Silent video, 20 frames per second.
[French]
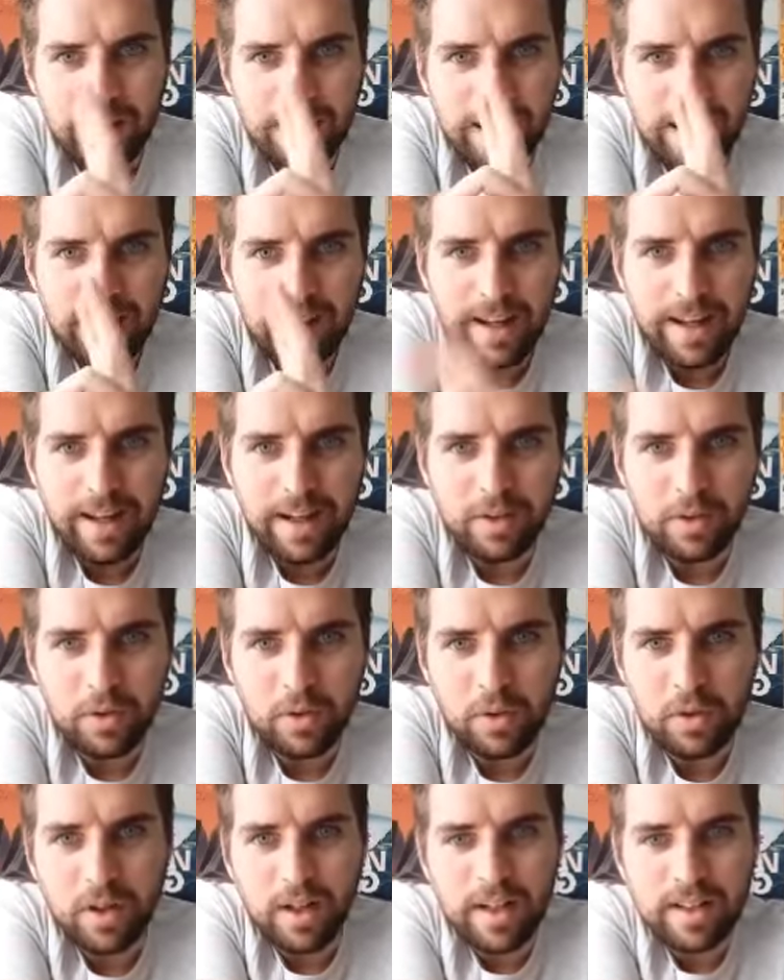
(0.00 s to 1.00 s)
Et eh,
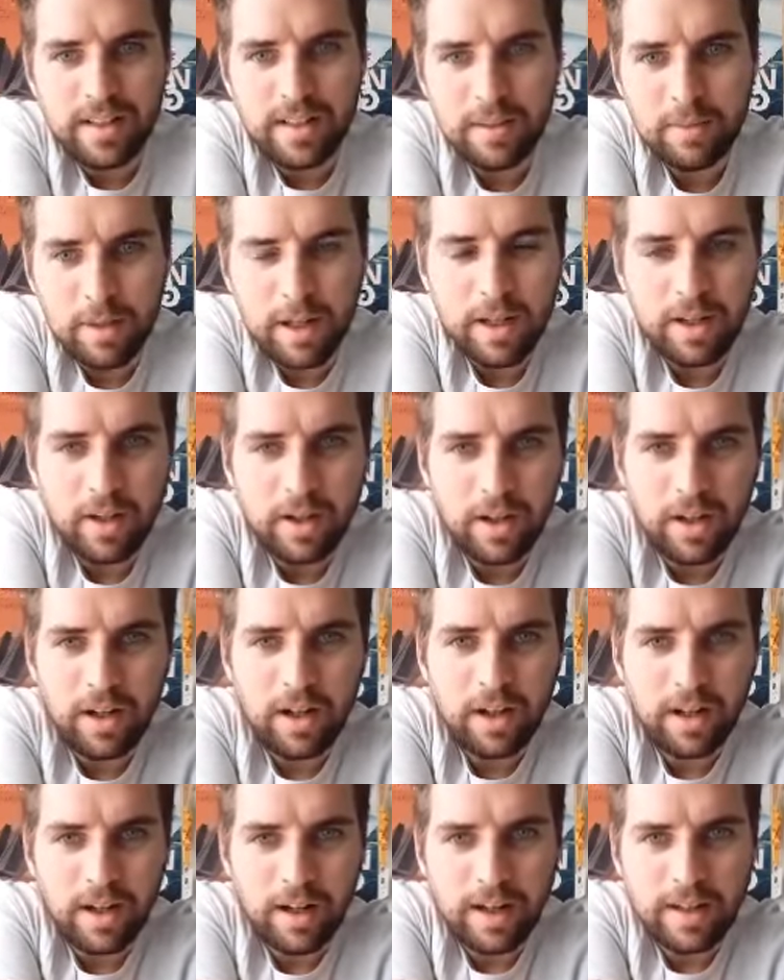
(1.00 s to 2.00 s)
coucou la team
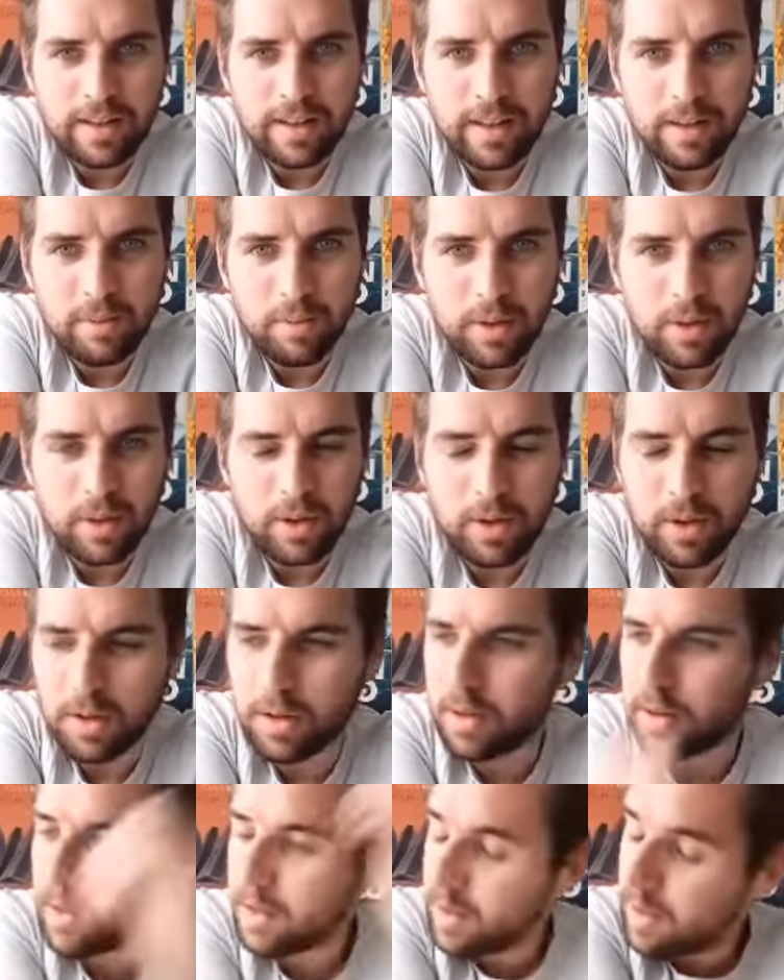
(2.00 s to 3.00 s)
ailleurs, la team.
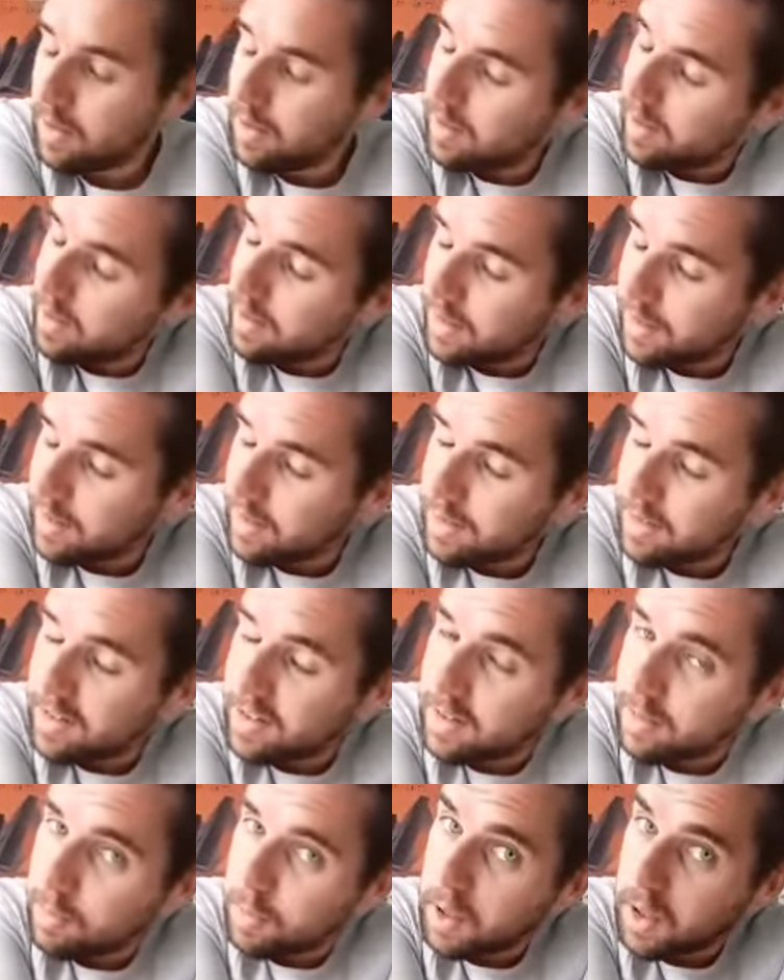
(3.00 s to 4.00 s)
Euh,
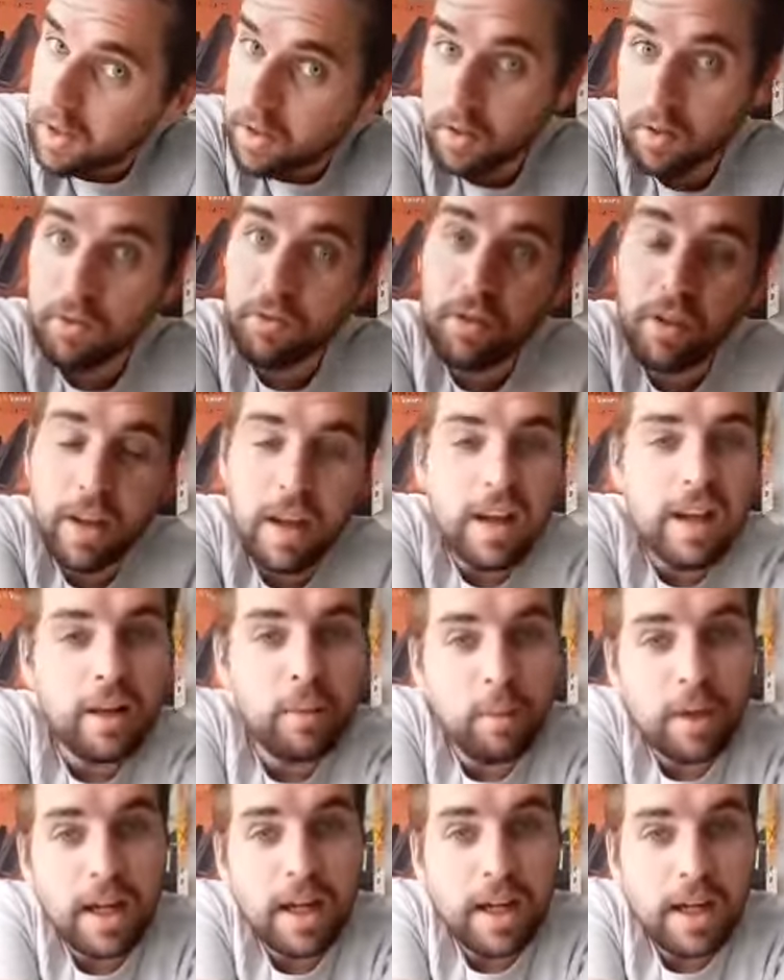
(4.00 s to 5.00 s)
j'espère que vous
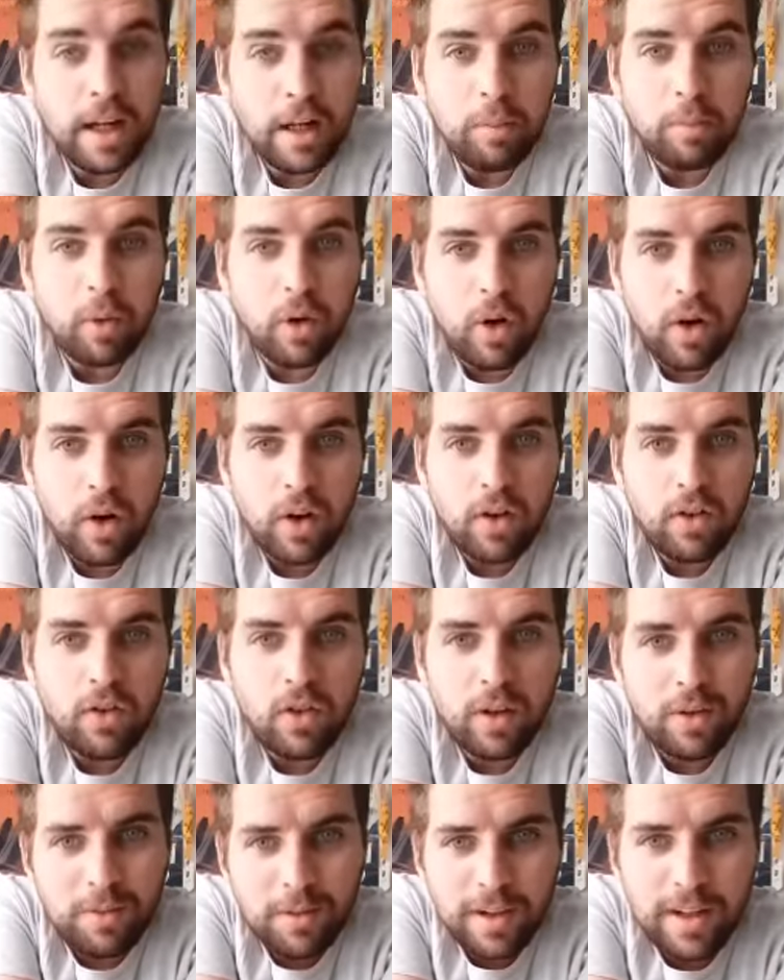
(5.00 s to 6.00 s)
allez bien. Bon, je
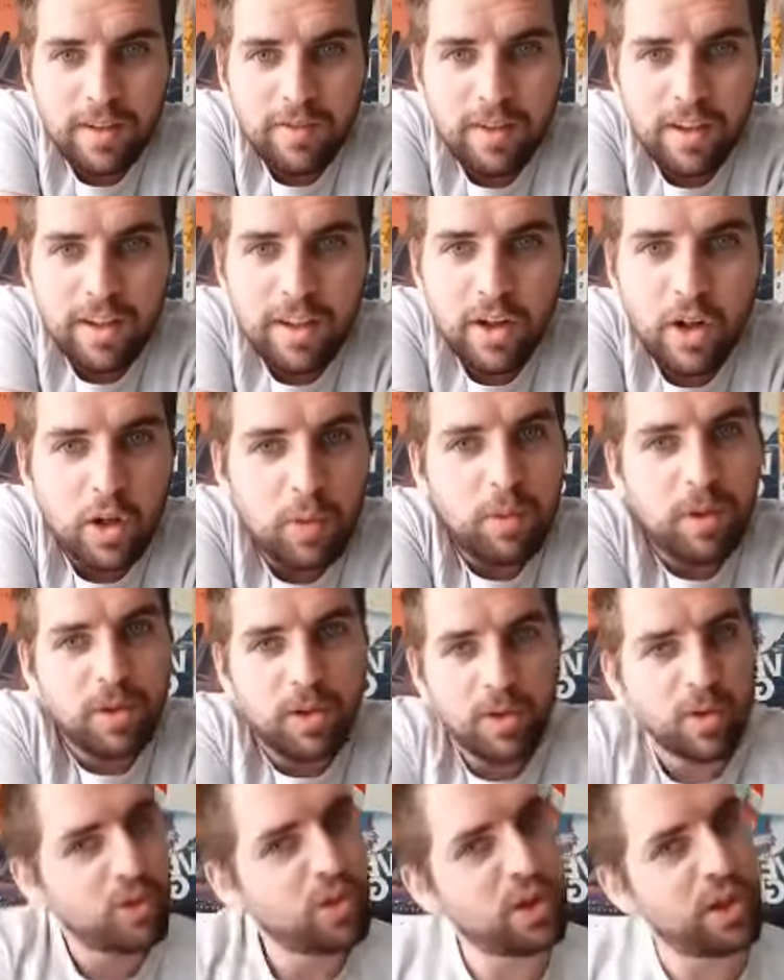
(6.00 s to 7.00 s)
fais une petite vidéo parce
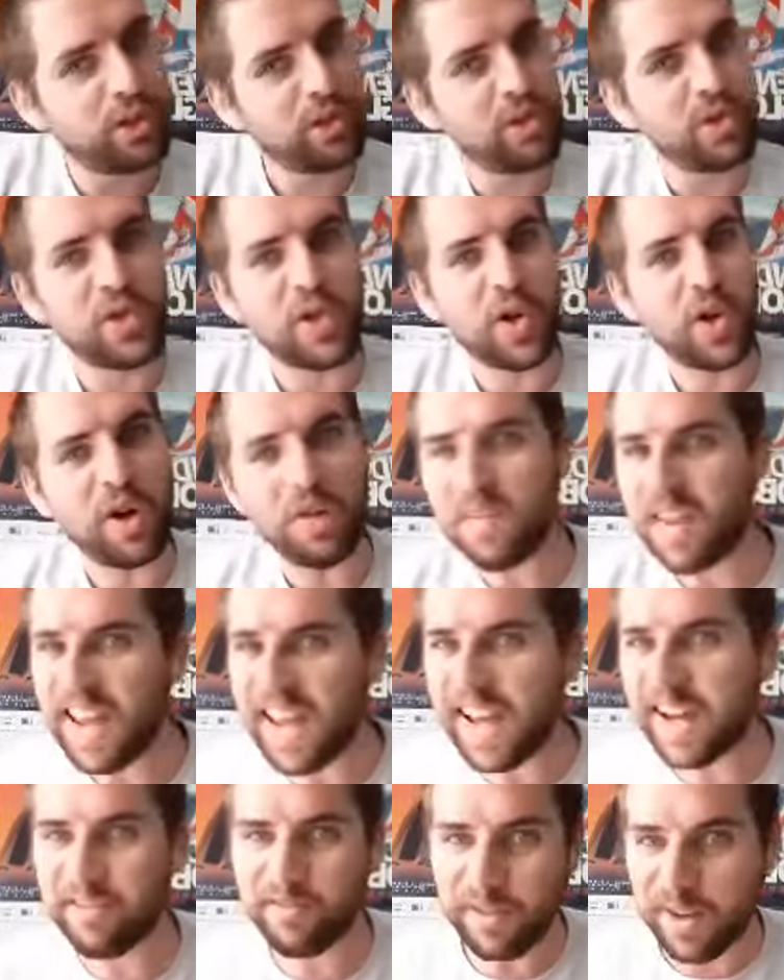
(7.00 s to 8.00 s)
que je suis toujours en
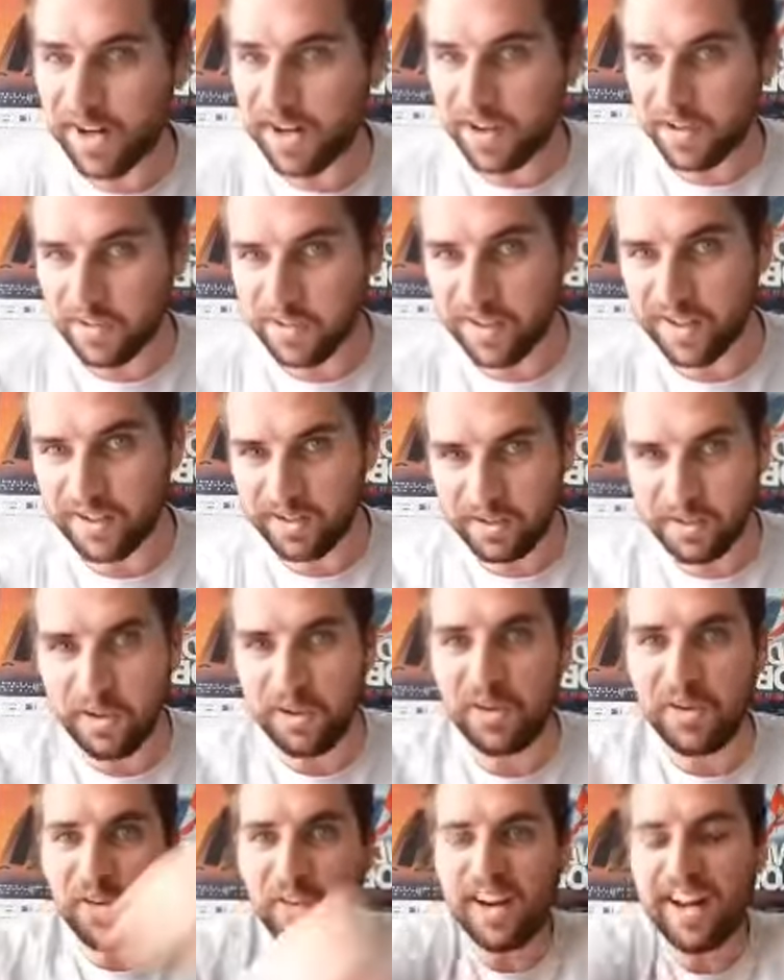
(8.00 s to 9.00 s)
mer. Moi, je suis
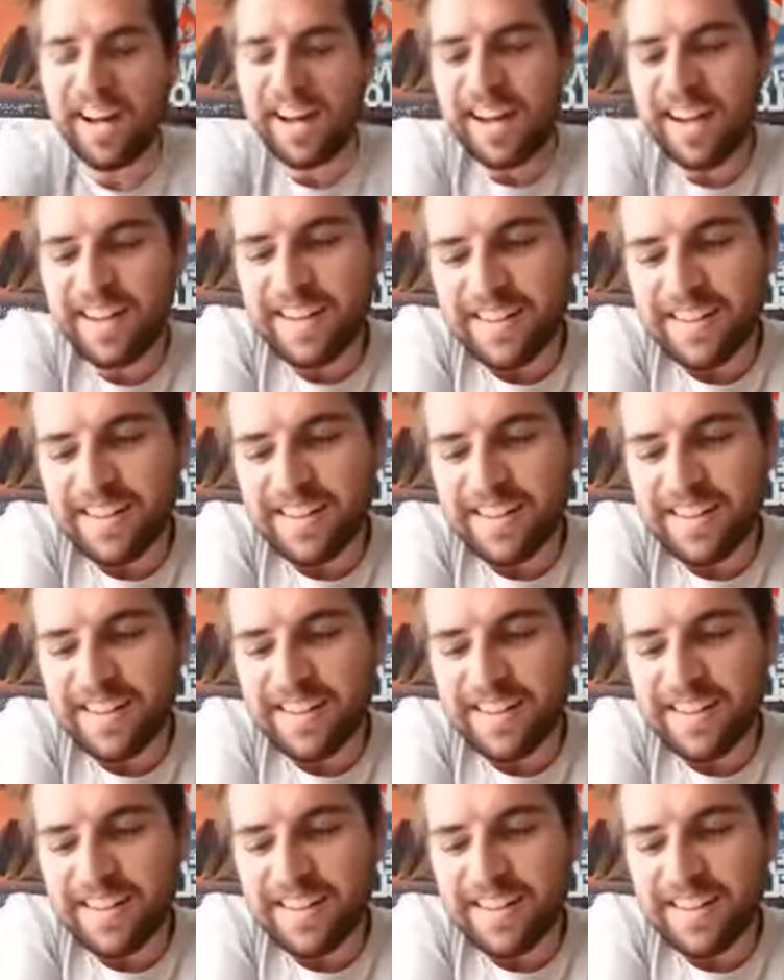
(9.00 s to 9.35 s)
toujours là.